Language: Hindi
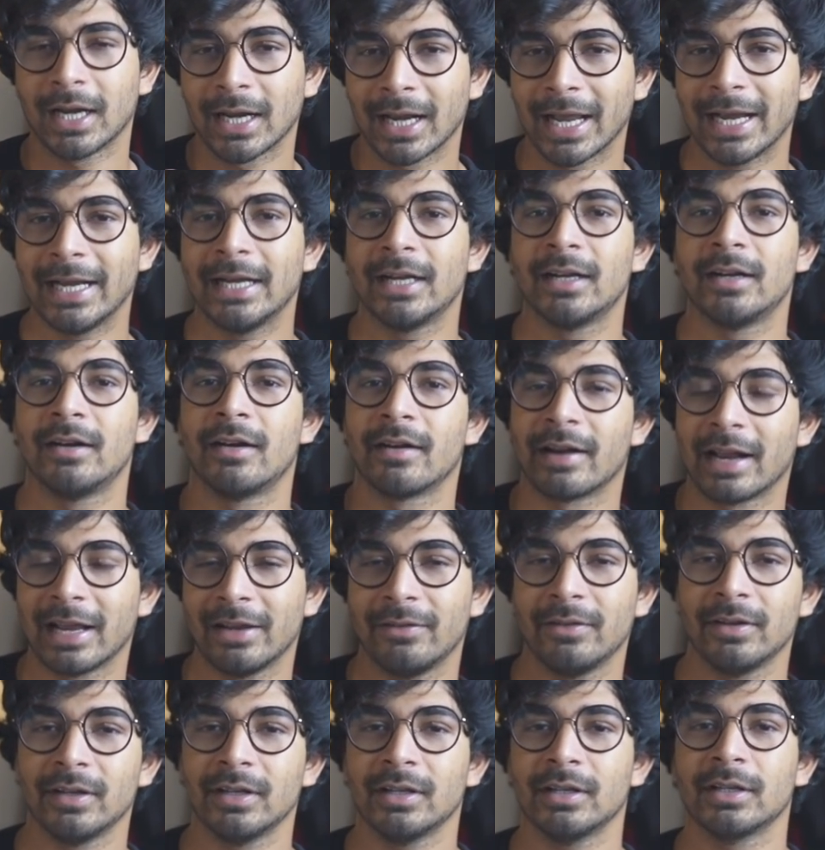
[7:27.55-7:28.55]
नाइट
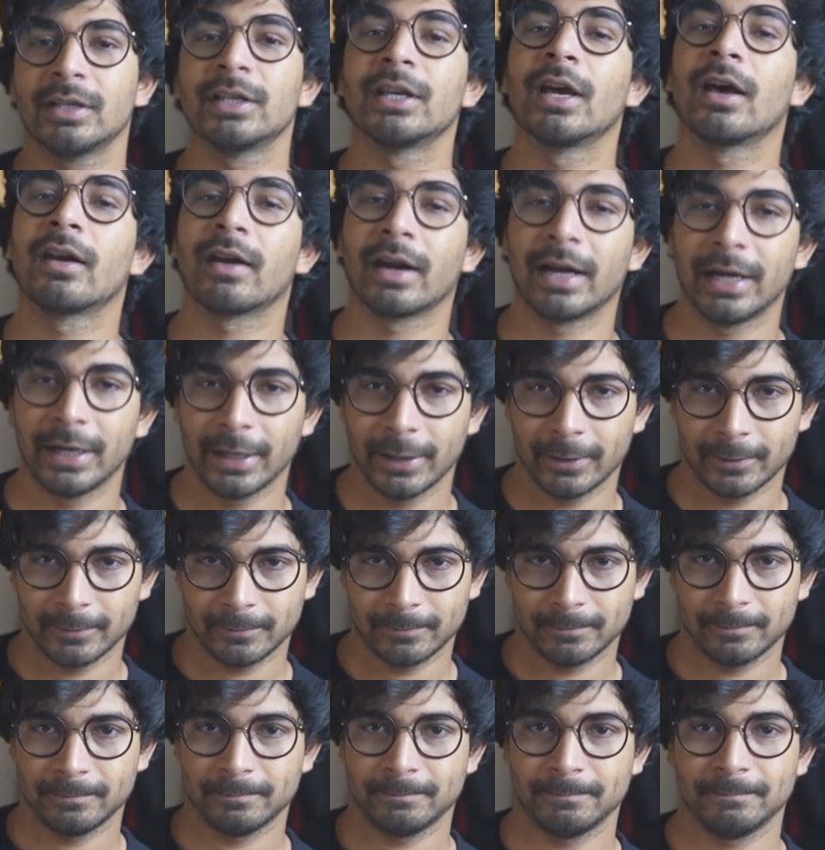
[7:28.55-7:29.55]
ड्राइविंग या
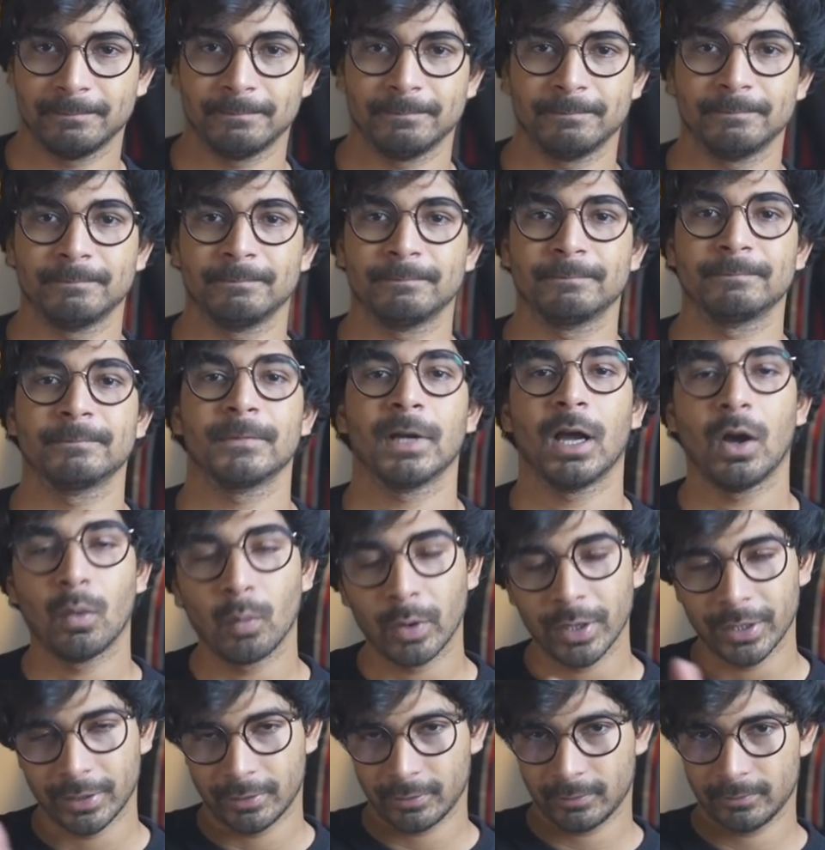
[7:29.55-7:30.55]
राइडिंग
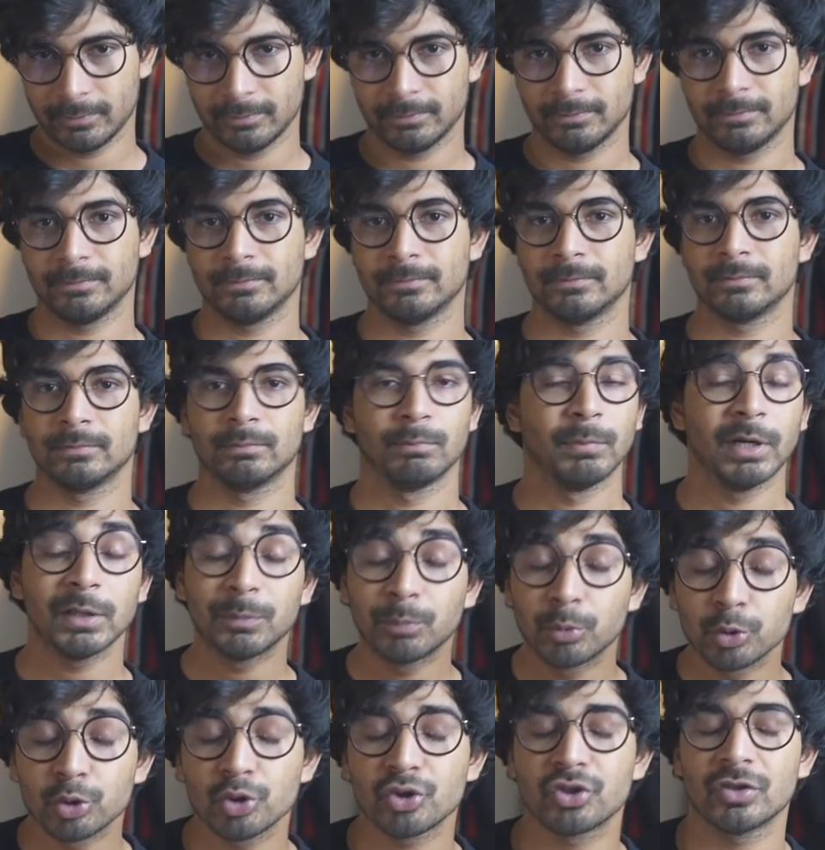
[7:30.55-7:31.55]
अवॉइड
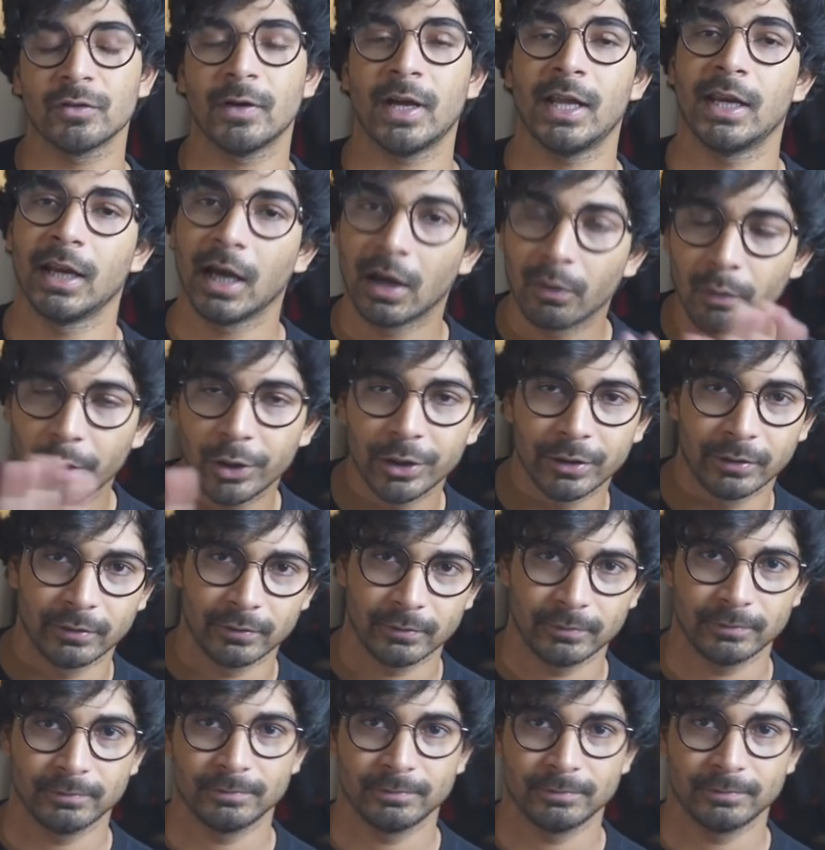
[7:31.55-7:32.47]
मत पूछो सवाल अवॉइड